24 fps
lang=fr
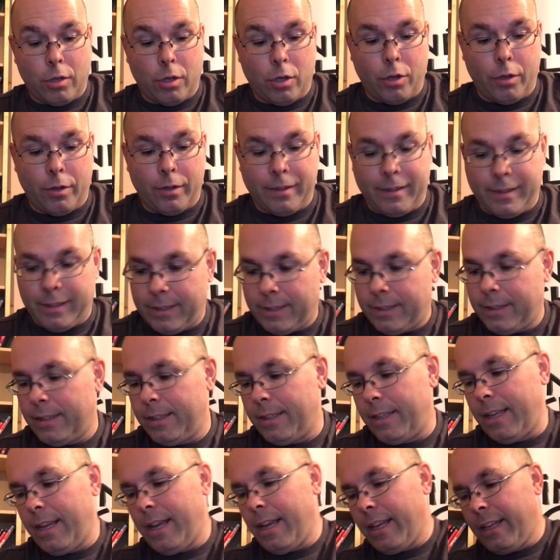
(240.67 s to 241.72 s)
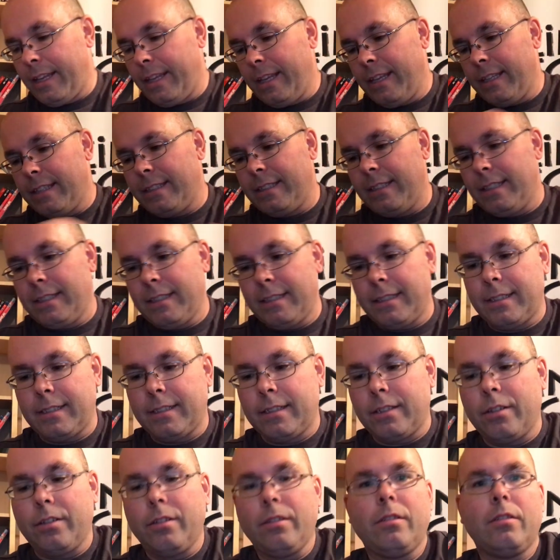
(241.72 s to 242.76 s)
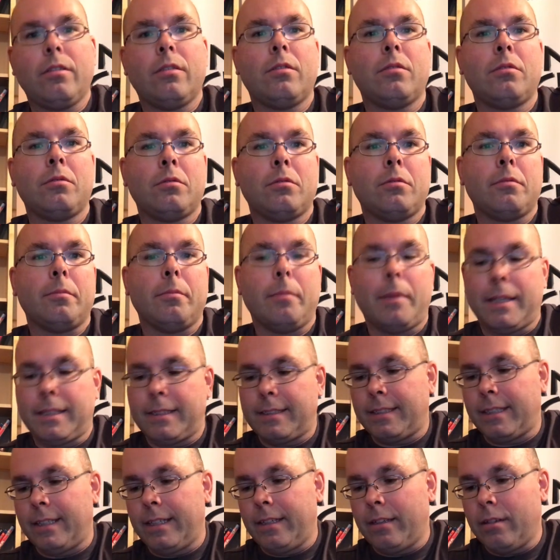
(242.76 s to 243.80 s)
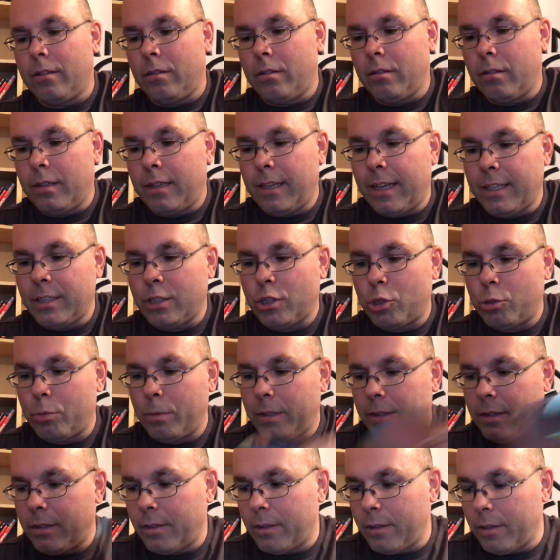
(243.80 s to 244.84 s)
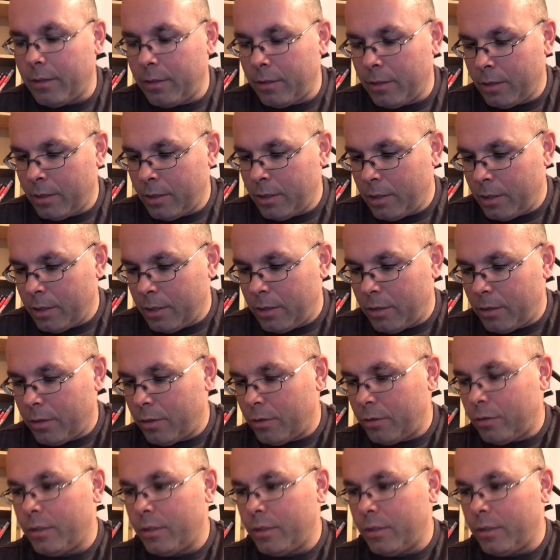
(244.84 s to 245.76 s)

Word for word: le dernier disque, ben, c'est euh, la suite euh,